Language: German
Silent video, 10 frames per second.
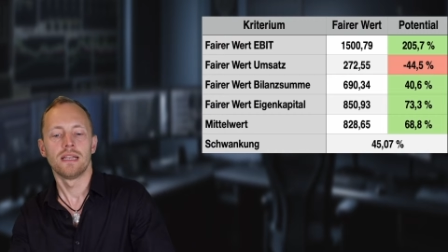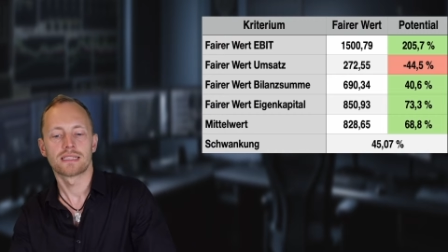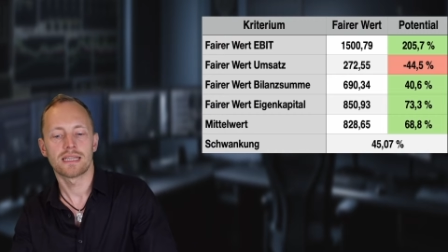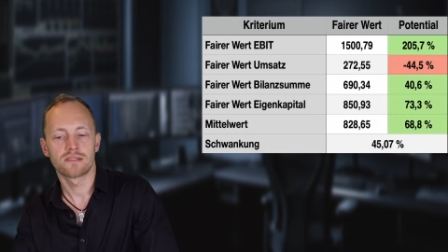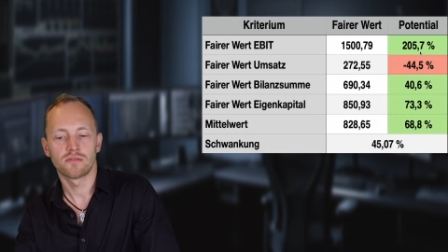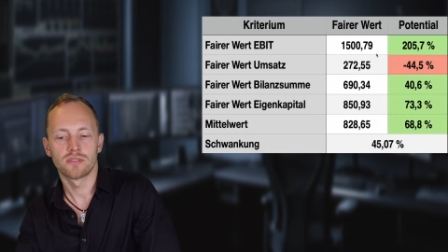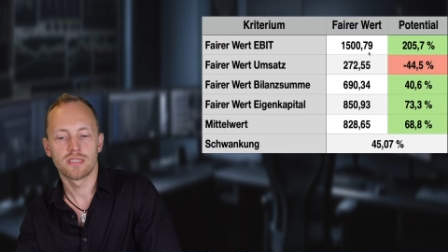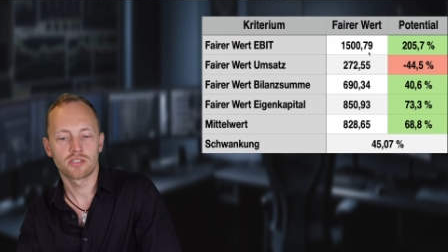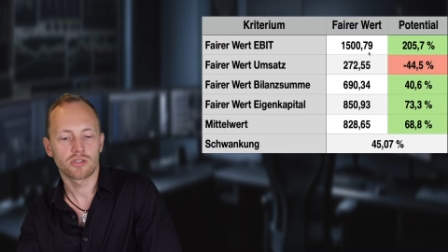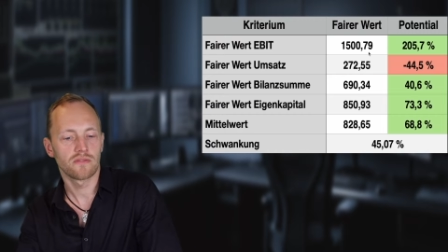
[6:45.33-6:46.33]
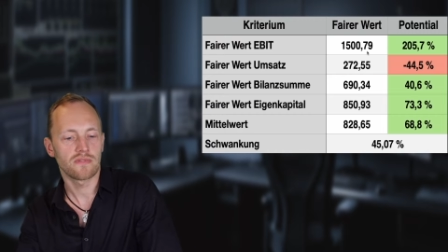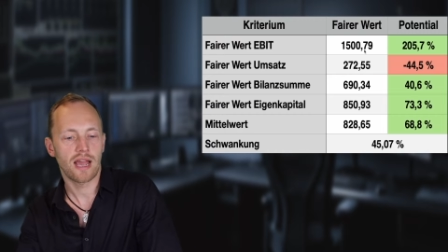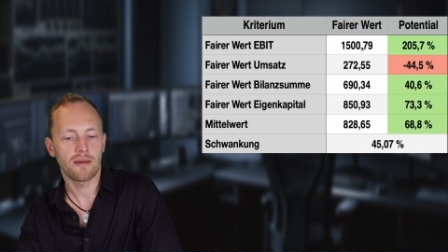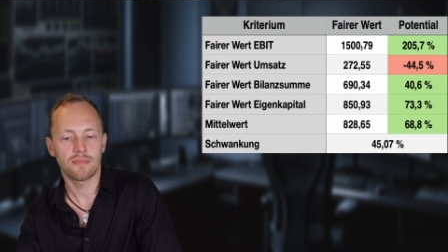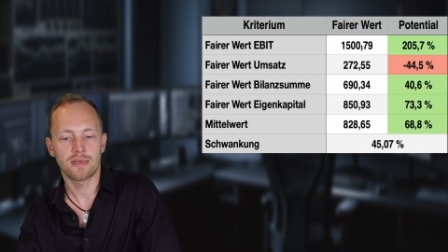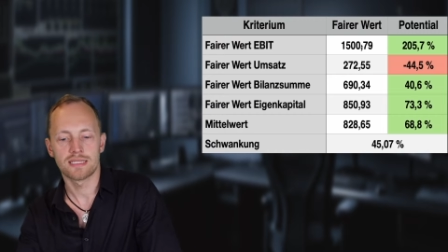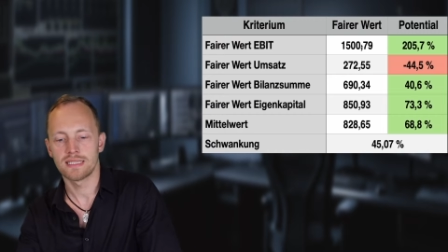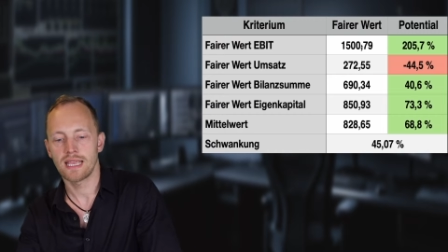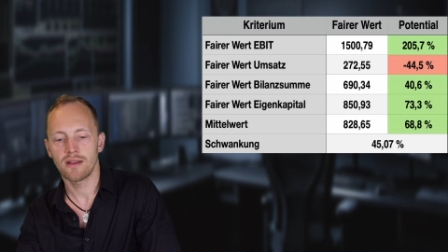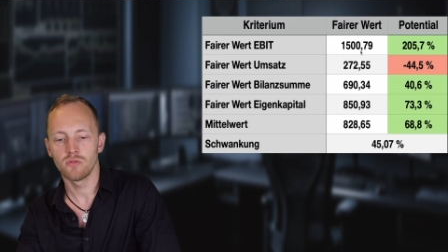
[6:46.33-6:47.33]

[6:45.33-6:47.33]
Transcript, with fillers: Das heißt, du siehst schon, wir haben sehr